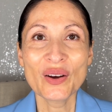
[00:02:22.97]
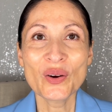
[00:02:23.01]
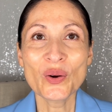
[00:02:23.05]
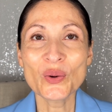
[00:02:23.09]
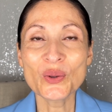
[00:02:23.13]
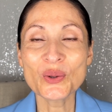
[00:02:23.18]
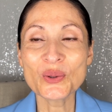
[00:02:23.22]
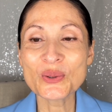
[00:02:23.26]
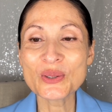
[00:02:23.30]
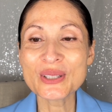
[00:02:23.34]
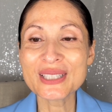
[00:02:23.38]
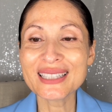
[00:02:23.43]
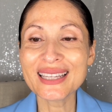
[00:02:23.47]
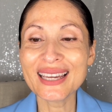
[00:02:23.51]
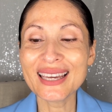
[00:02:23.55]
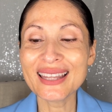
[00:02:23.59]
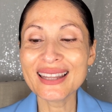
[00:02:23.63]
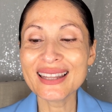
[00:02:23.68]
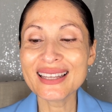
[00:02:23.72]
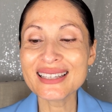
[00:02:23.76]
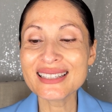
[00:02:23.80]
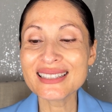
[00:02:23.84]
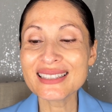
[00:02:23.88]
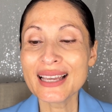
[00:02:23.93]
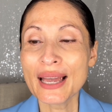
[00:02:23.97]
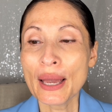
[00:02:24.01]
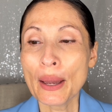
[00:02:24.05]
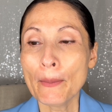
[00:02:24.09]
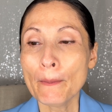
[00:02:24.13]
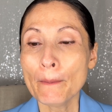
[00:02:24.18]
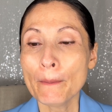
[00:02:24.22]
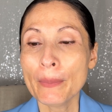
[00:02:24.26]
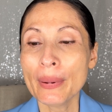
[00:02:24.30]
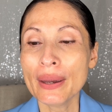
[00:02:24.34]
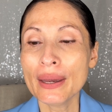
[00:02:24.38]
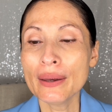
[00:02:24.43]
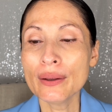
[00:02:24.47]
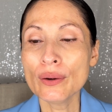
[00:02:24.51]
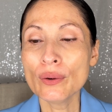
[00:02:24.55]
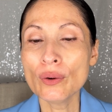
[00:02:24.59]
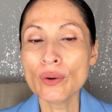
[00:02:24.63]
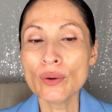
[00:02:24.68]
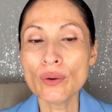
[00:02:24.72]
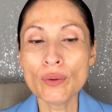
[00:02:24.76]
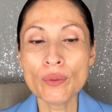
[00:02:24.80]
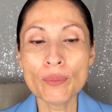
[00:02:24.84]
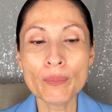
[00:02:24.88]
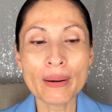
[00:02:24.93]
con ustedes,
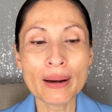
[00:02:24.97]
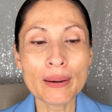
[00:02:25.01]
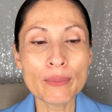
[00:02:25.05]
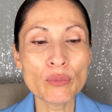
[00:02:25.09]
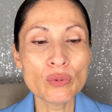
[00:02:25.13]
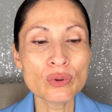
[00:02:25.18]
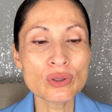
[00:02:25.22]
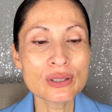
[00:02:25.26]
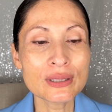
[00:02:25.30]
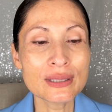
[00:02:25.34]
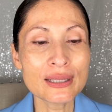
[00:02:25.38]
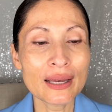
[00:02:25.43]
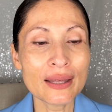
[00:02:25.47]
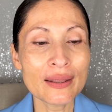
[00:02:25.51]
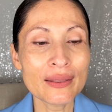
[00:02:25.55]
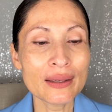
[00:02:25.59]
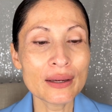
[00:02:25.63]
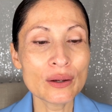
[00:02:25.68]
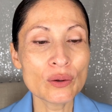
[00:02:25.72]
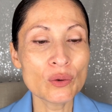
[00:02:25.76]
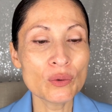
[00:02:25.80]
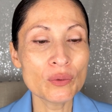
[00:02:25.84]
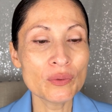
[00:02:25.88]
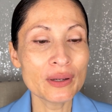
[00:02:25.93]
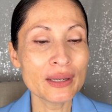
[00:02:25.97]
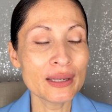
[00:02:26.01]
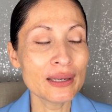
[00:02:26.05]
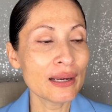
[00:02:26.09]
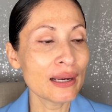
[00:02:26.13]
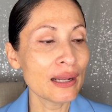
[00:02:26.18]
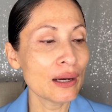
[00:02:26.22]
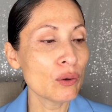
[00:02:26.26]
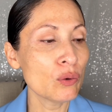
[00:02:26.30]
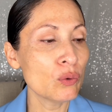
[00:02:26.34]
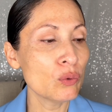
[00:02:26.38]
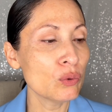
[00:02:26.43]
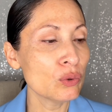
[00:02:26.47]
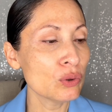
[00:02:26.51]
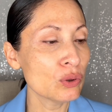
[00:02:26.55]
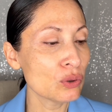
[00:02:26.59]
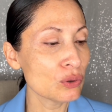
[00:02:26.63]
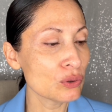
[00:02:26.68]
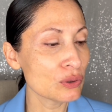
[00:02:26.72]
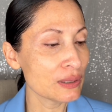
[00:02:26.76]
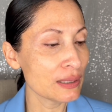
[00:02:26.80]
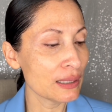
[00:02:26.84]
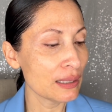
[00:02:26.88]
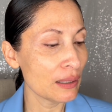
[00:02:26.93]
pero vamos a descubrirla
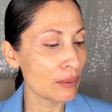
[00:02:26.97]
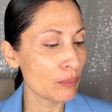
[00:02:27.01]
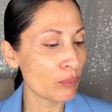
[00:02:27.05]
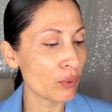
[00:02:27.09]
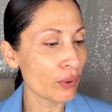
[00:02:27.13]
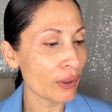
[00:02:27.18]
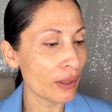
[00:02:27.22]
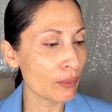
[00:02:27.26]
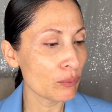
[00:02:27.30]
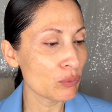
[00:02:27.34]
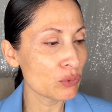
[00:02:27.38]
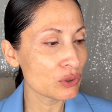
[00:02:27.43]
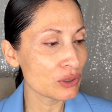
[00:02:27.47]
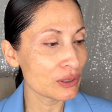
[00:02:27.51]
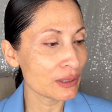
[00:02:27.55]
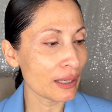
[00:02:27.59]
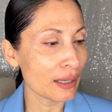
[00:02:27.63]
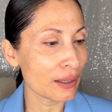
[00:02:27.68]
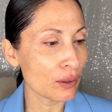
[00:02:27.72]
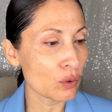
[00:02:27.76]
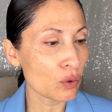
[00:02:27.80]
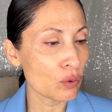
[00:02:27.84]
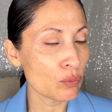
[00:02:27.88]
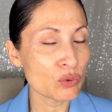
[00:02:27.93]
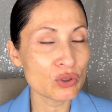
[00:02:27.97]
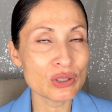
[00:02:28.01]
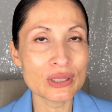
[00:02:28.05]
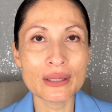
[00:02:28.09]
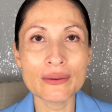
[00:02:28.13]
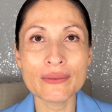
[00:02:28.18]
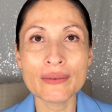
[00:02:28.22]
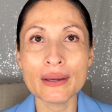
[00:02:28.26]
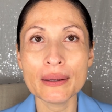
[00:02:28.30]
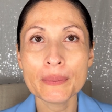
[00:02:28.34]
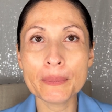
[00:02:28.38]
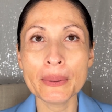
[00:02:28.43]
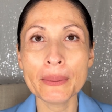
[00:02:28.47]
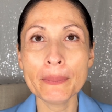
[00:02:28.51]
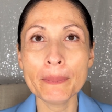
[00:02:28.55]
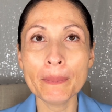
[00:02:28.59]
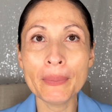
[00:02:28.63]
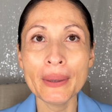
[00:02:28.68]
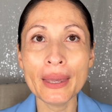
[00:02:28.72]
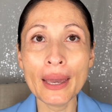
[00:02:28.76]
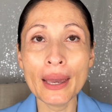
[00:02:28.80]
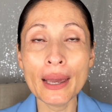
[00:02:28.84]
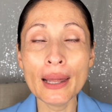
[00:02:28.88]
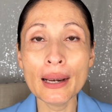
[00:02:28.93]
juntos y les voy a mostrar cómo se ve en mi
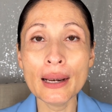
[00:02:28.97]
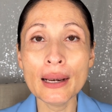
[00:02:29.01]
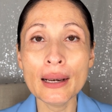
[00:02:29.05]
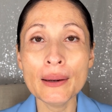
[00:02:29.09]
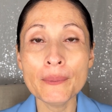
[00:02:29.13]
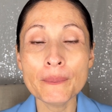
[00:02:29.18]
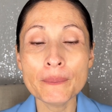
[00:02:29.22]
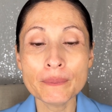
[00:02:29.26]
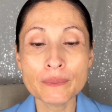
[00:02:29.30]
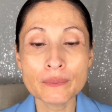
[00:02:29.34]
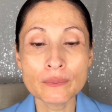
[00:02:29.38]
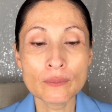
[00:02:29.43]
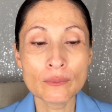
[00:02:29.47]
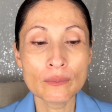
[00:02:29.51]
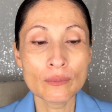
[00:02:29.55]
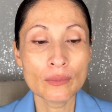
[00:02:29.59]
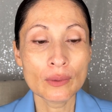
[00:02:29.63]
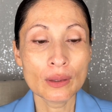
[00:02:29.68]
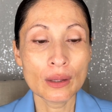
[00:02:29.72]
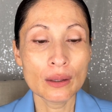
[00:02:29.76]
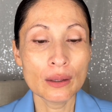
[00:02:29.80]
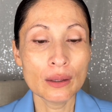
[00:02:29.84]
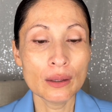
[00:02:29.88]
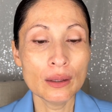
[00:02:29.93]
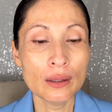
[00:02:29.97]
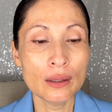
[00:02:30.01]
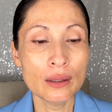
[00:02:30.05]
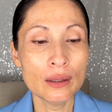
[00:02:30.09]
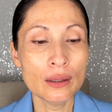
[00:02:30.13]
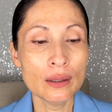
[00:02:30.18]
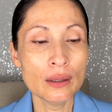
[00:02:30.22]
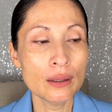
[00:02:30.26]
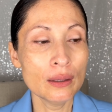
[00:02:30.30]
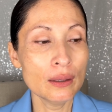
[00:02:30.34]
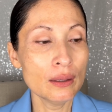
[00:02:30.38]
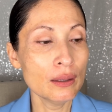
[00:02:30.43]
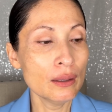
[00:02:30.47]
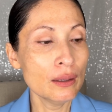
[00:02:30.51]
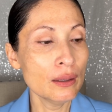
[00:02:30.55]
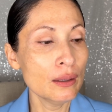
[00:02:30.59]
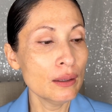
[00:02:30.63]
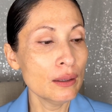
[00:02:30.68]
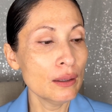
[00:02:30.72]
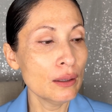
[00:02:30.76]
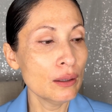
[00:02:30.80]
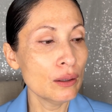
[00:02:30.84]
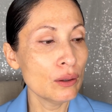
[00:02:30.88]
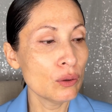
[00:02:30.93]
piel
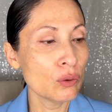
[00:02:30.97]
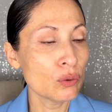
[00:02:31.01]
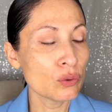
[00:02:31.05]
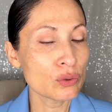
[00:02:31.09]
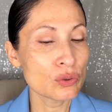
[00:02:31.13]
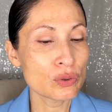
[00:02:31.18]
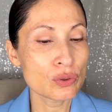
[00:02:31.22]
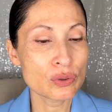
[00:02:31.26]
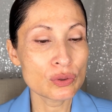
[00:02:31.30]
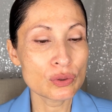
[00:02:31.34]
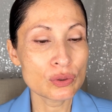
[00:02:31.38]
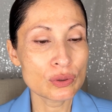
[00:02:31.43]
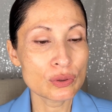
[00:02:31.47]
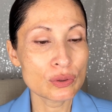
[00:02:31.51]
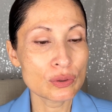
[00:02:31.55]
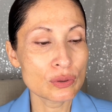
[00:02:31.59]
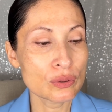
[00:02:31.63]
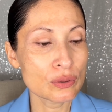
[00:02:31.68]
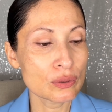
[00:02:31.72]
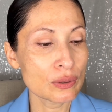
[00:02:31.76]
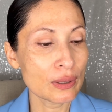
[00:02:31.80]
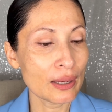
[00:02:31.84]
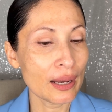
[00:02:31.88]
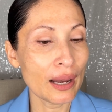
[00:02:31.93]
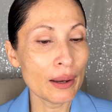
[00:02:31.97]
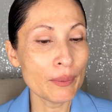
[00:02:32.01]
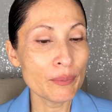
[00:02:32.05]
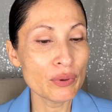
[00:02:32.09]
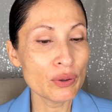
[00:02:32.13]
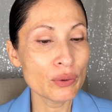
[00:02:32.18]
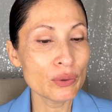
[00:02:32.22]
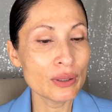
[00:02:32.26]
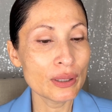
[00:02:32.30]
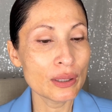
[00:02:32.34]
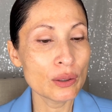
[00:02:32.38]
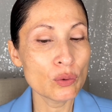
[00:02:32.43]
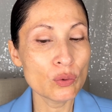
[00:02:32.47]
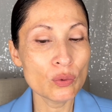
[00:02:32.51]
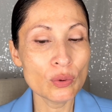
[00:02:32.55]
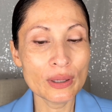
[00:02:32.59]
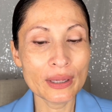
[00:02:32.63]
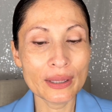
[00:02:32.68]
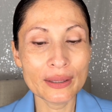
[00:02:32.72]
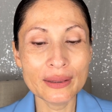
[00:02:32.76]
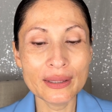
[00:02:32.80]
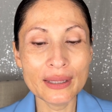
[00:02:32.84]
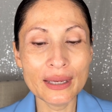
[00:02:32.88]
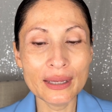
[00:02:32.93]
y los cambios de luz
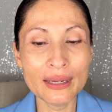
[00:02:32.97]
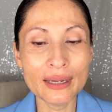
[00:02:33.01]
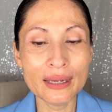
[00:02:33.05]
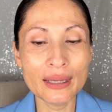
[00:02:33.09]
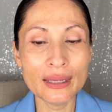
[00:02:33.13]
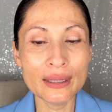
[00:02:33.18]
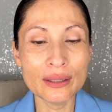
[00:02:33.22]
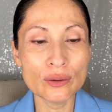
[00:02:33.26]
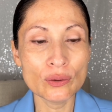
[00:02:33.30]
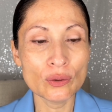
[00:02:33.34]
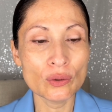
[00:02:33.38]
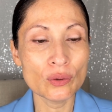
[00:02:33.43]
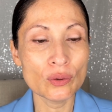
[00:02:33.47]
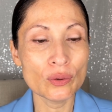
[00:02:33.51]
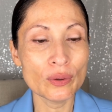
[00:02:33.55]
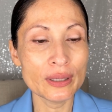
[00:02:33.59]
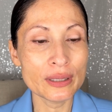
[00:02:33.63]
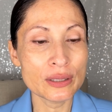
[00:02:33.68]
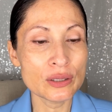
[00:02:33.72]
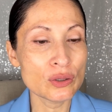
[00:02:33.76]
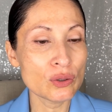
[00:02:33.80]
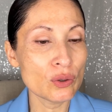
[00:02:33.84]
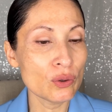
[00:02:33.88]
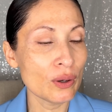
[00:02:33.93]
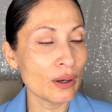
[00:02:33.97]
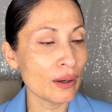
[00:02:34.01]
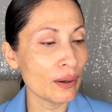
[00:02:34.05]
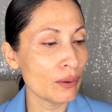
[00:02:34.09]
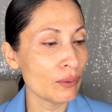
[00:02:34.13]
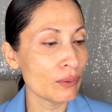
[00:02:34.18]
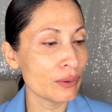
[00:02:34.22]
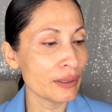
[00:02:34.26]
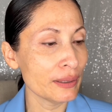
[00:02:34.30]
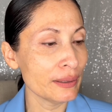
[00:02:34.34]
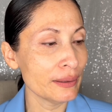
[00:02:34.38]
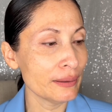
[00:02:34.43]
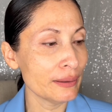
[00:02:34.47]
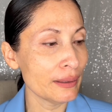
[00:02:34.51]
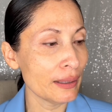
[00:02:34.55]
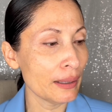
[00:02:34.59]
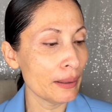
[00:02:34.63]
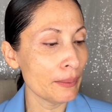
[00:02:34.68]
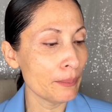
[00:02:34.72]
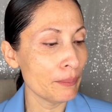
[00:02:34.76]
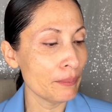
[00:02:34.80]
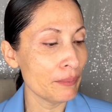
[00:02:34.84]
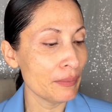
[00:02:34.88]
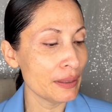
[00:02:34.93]
que tiene y todo eso
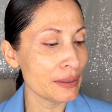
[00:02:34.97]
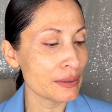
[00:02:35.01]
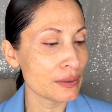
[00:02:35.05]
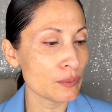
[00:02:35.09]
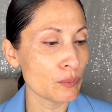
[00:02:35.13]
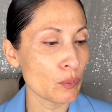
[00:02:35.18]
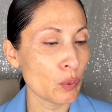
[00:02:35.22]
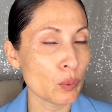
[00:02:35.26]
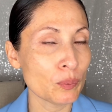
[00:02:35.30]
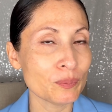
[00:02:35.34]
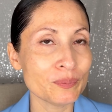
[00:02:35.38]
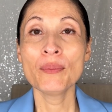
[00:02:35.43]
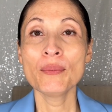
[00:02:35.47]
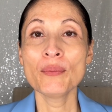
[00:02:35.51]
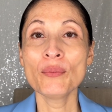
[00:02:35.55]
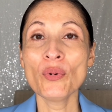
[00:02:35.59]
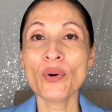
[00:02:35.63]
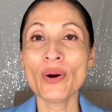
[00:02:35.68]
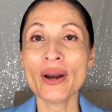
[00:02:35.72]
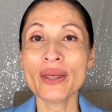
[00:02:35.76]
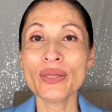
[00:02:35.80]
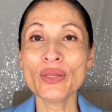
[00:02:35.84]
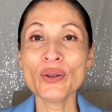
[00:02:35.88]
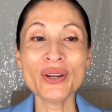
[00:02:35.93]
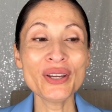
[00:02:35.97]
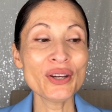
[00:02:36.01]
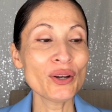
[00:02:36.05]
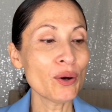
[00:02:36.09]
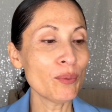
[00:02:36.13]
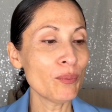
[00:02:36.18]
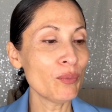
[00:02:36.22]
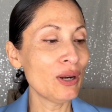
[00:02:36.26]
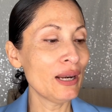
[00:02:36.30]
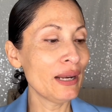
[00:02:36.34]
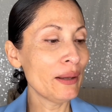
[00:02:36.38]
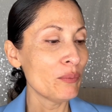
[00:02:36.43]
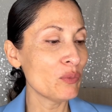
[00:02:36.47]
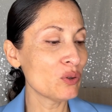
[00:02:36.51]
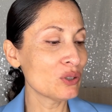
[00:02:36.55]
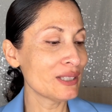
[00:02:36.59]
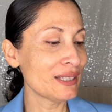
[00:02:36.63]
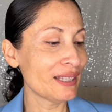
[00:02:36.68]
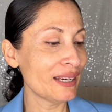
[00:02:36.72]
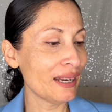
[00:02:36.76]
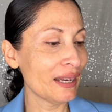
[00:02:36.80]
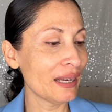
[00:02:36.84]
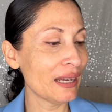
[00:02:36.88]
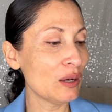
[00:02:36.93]
ahorita mismo. Bueno, y como les
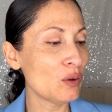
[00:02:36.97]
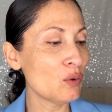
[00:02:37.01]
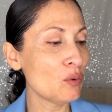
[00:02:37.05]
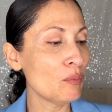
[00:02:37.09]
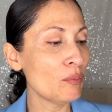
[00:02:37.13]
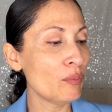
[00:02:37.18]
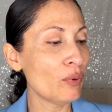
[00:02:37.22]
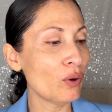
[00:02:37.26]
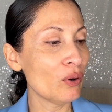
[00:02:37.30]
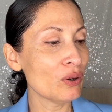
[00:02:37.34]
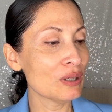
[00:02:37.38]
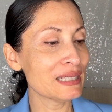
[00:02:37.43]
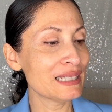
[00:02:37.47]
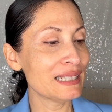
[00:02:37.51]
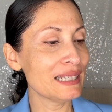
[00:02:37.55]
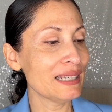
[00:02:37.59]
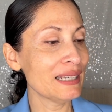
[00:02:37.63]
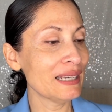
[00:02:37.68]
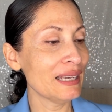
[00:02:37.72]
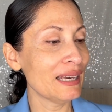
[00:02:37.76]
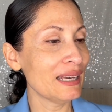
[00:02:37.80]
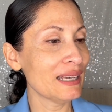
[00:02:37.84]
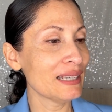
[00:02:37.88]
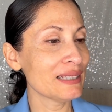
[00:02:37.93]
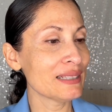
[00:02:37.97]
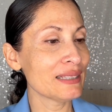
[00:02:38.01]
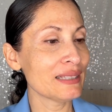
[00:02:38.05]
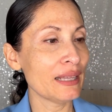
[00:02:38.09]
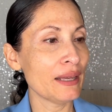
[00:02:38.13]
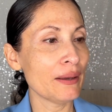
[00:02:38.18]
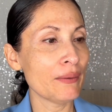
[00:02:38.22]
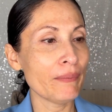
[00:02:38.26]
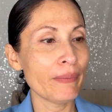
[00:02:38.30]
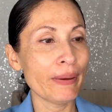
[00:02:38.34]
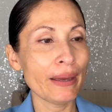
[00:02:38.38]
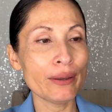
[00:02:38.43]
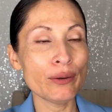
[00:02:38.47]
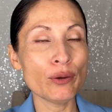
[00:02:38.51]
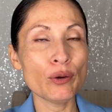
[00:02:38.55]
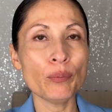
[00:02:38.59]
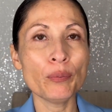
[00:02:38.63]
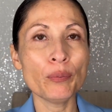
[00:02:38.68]
mostré en el unboxing, este bello